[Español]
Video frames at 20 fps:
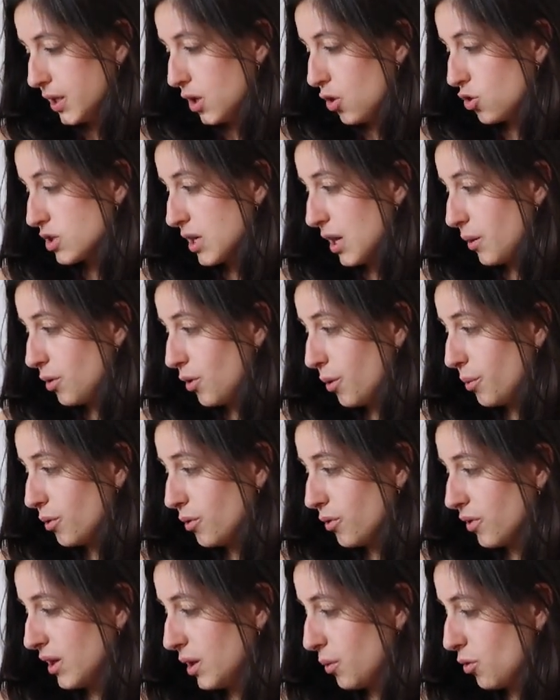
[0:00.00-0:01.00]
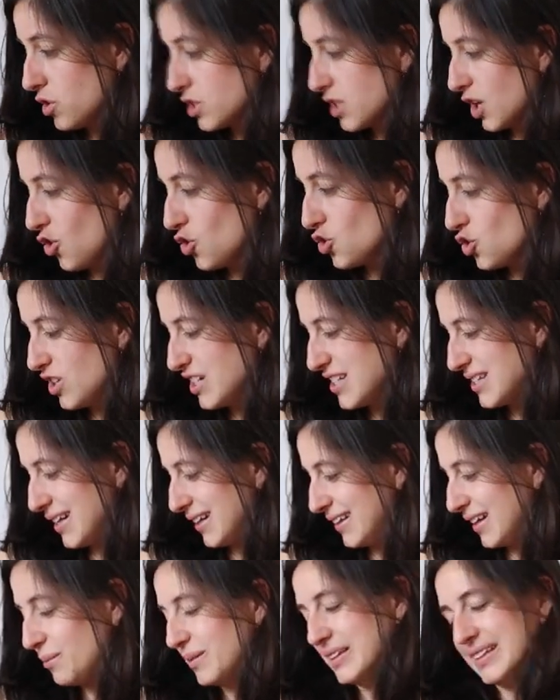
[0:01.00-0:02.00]
Os hablo de libros que no son
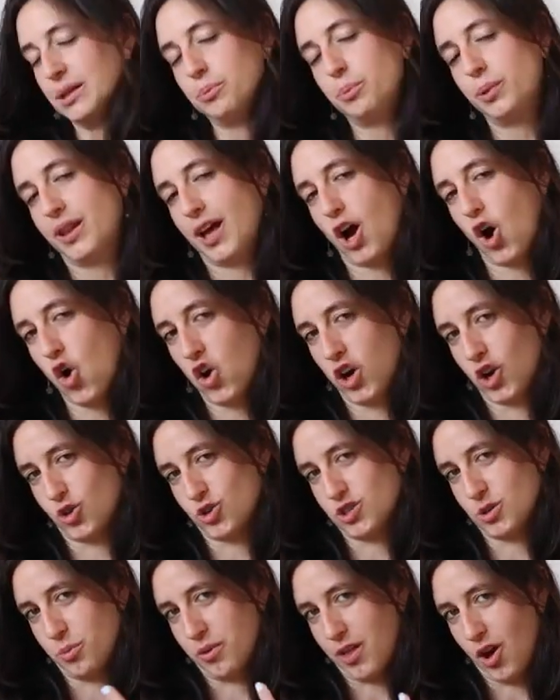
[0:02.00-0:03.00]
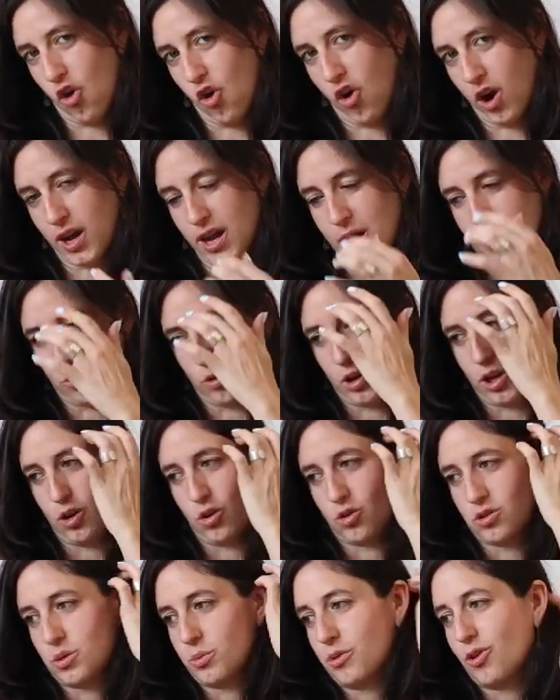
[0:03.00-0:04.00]
estrictamente pedagógicos, de pedagogía, porque
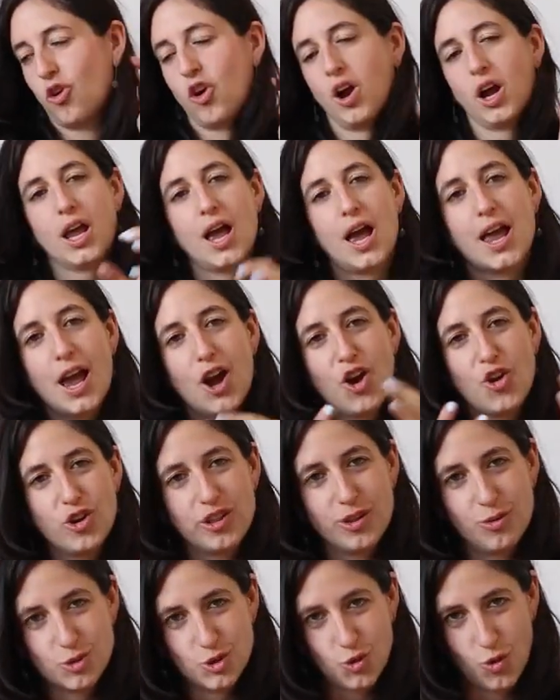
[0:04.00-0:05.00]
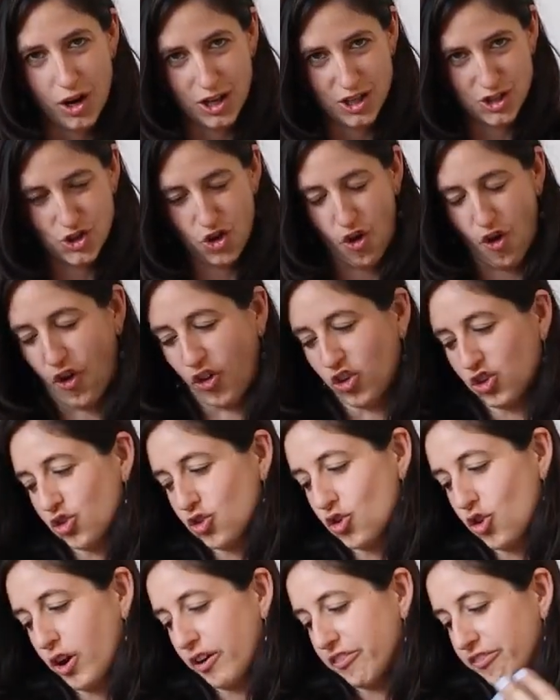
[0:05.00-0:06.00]
los de pedagogía ya conocemos cuáles son, ¿no?
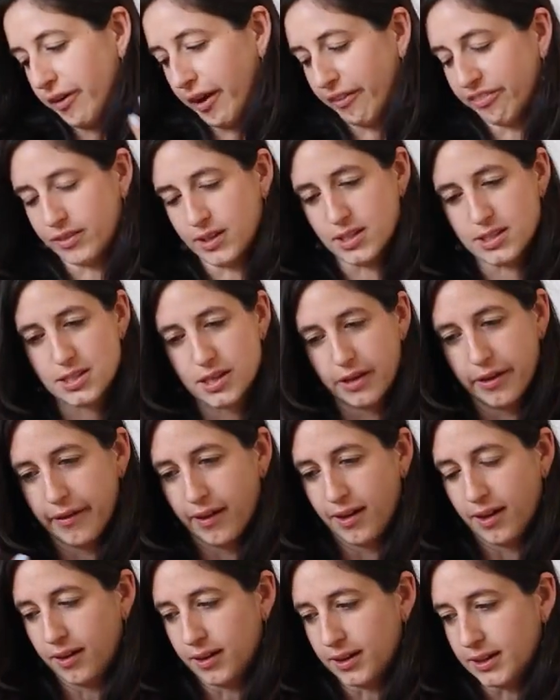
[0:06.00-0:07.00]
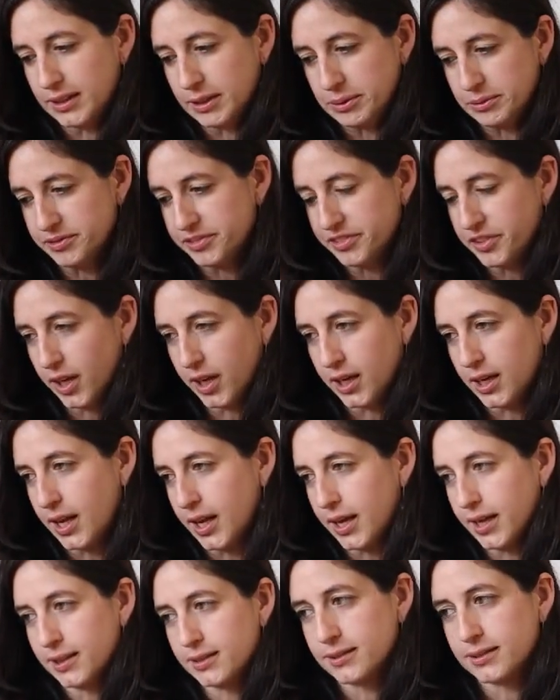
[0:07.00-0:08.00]
todos los referentes, um,
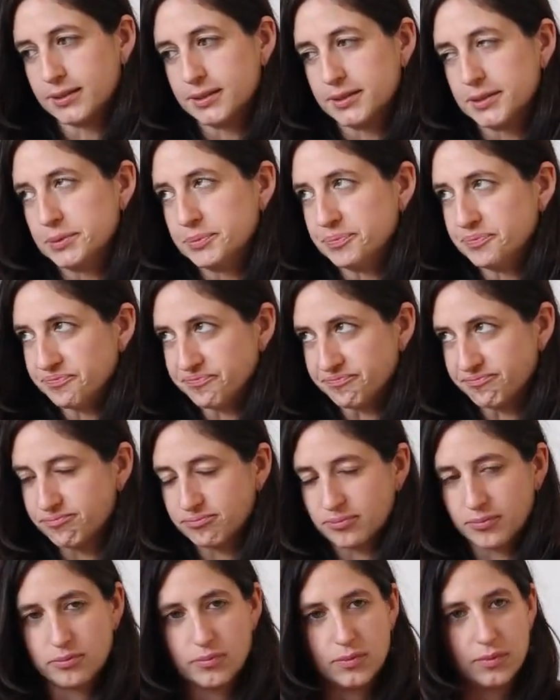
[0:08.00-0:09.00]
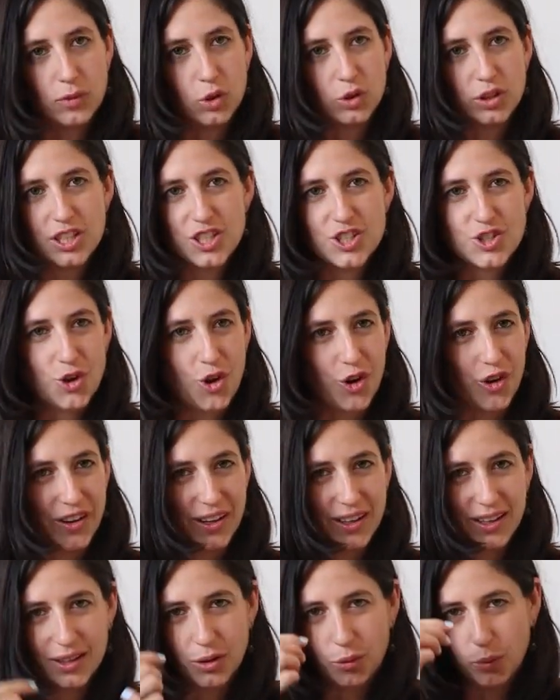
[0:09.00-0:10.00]
Freinet, um,
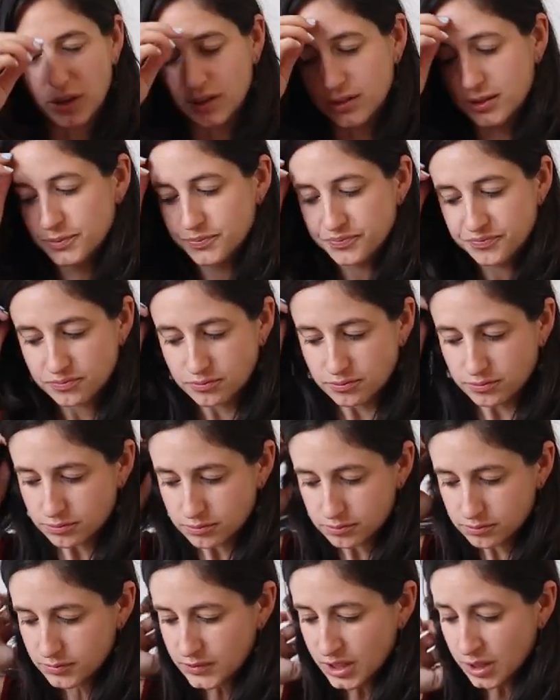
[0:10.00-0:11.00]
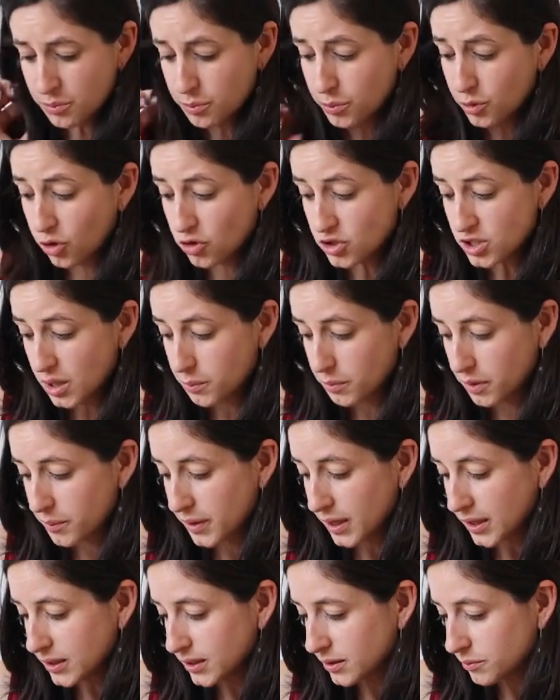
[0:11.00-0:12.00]
Montessori, Will pero los que a mí
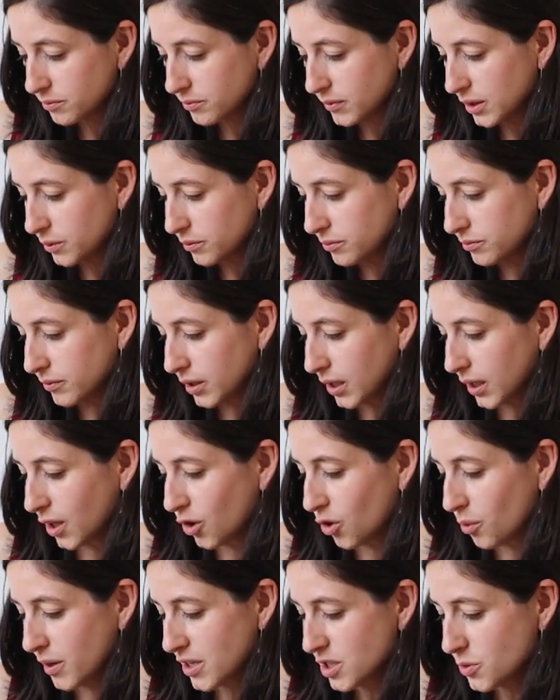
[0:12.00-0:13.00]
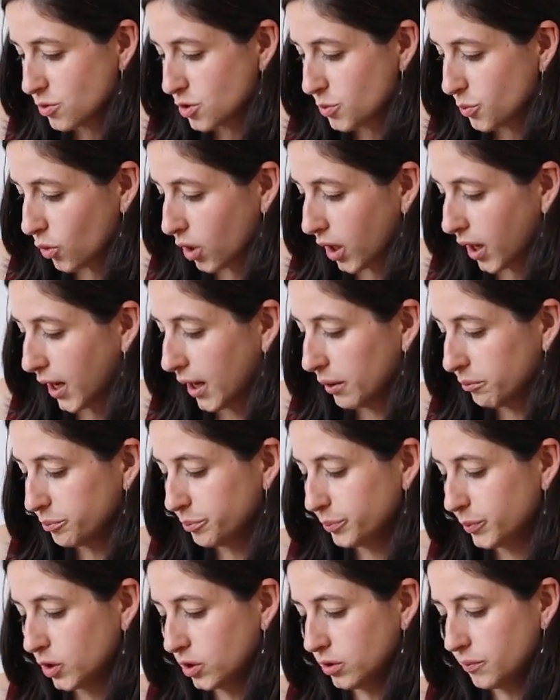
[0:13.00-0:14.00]
me han, marcado más, pues por
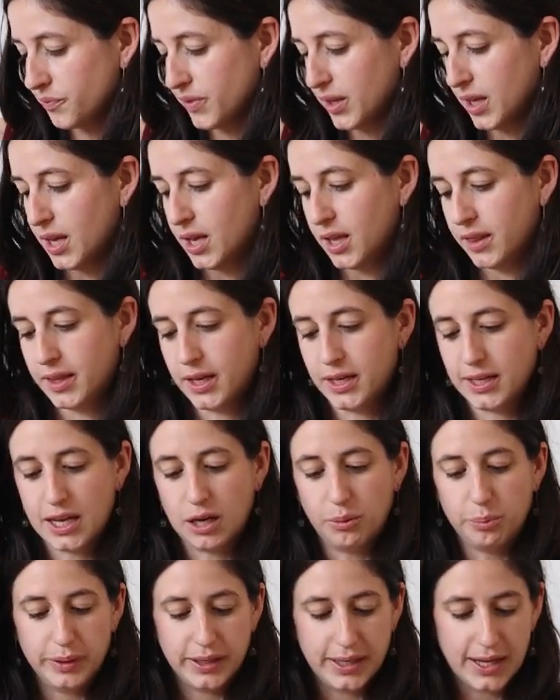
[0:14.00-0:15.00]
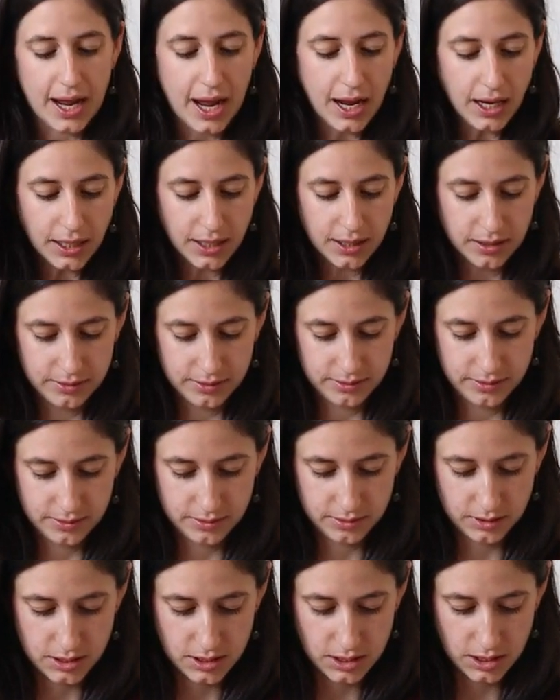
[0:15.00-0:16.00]
ejemplo, Daniel Penac,
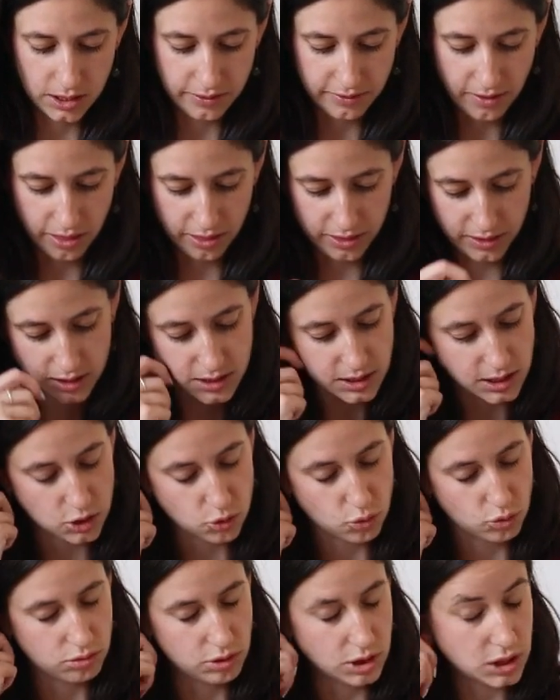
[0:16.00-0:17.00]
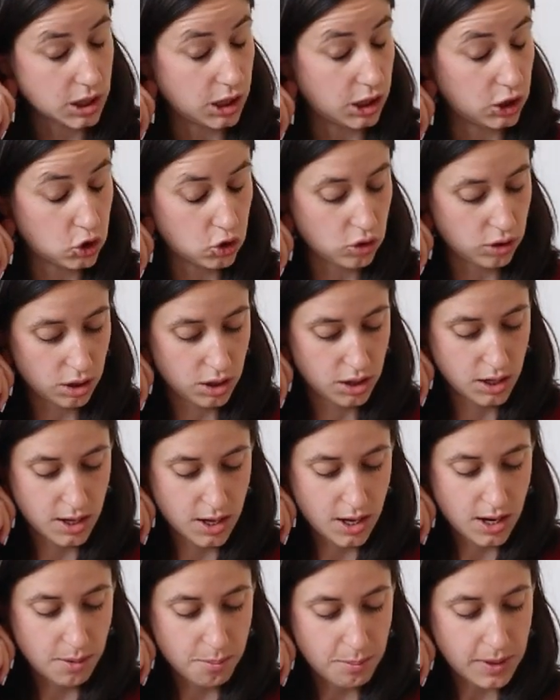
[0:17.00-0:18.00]
sí, francés, que es un escritor,
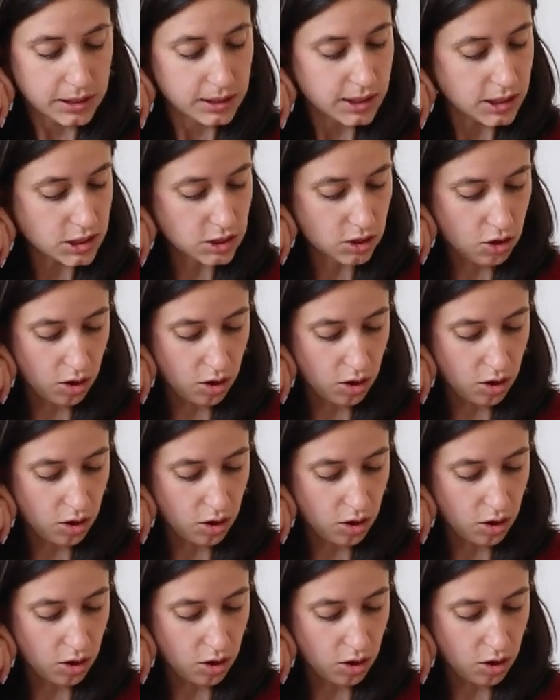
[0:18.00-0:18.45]
mal de